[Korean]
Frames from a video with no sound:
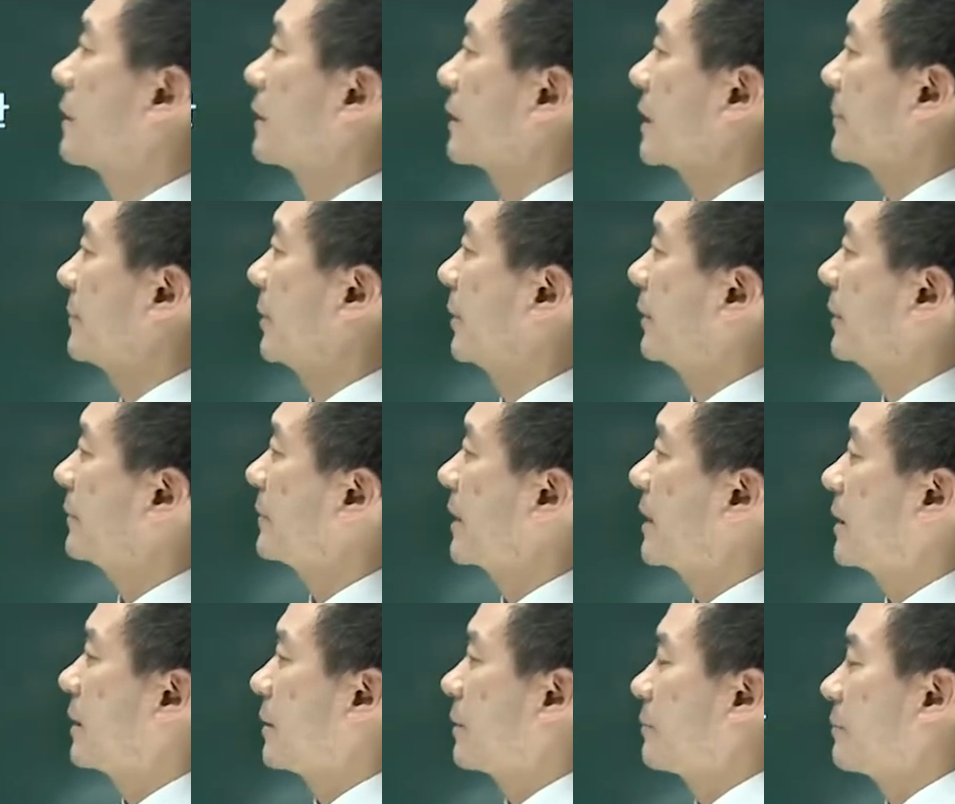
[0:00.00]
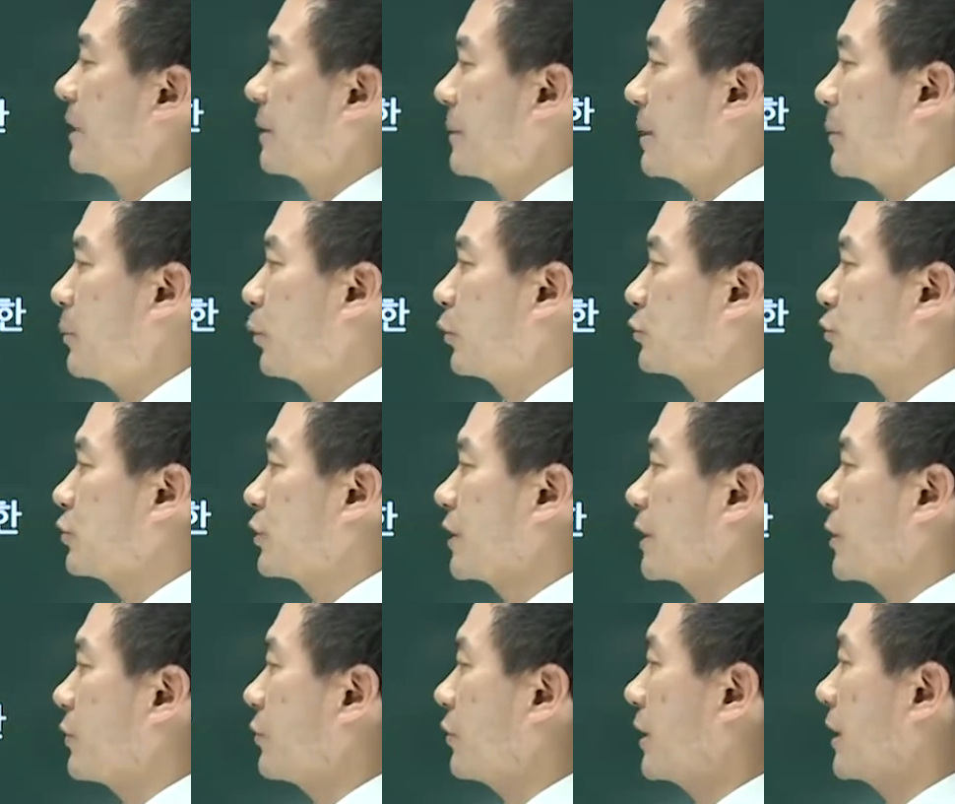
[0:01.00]
3번 매매 목적이
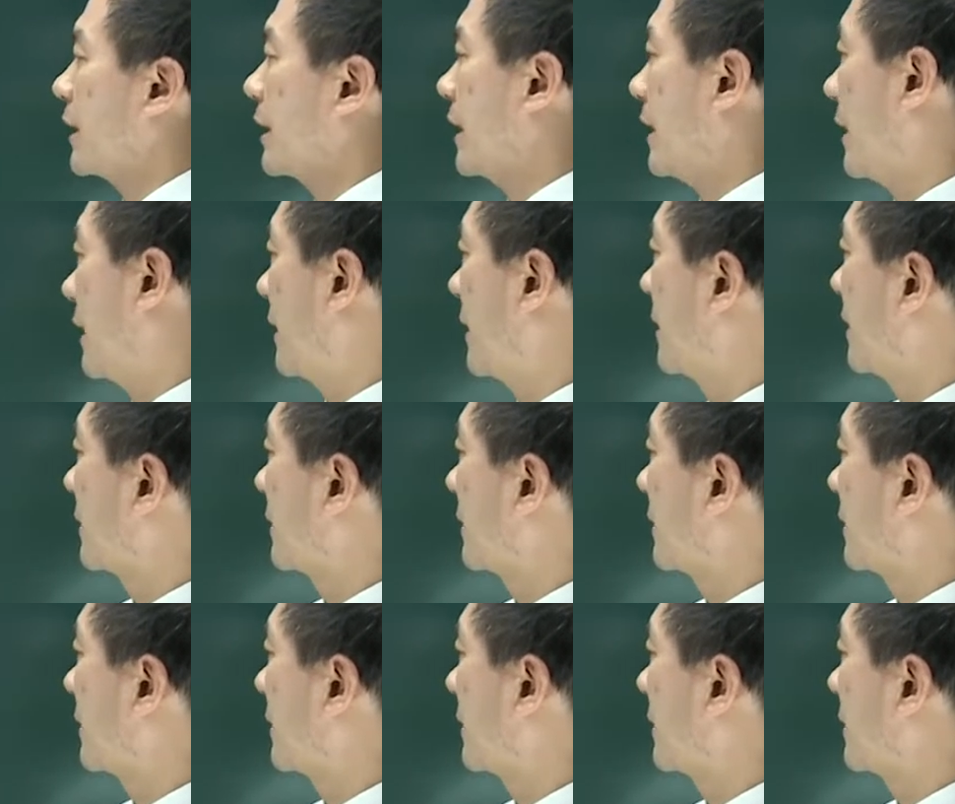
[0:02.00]
된 권리가